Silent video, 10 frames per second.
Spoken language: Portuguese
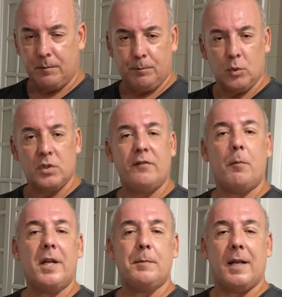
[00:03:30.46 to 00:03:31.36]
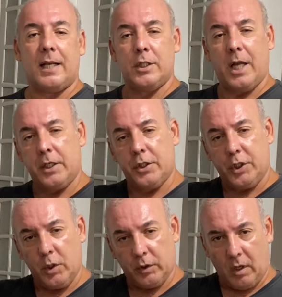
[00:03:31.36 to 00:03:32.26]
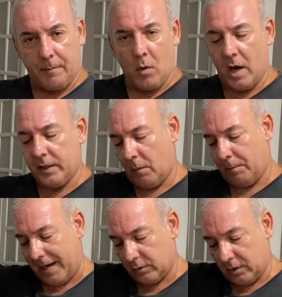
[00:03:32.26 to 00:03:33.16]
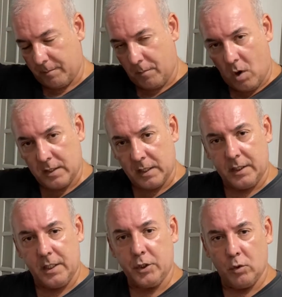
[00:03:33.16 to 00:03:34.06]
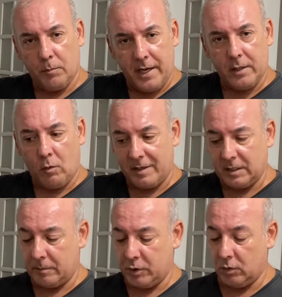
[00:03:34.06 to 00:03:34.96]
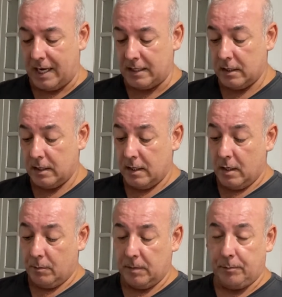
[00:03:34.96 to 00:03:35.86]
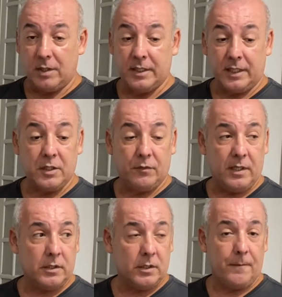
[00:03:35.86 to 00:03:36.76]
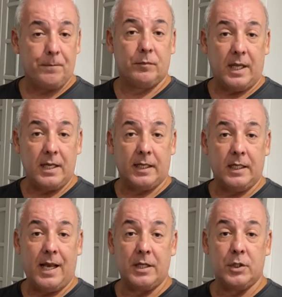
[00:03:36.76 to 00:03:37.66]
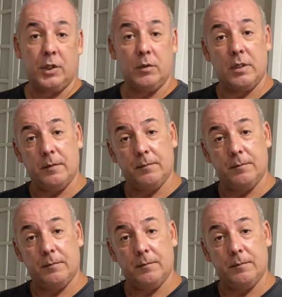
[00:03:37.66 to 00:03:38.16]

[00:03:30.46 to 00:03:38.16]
possivelmente pegar aqueles restinhos que estão na borda. Então passo na borda aqui, tiro bem, dou uma misturada, porque pode ser que às vezes tenha aquele restinho de,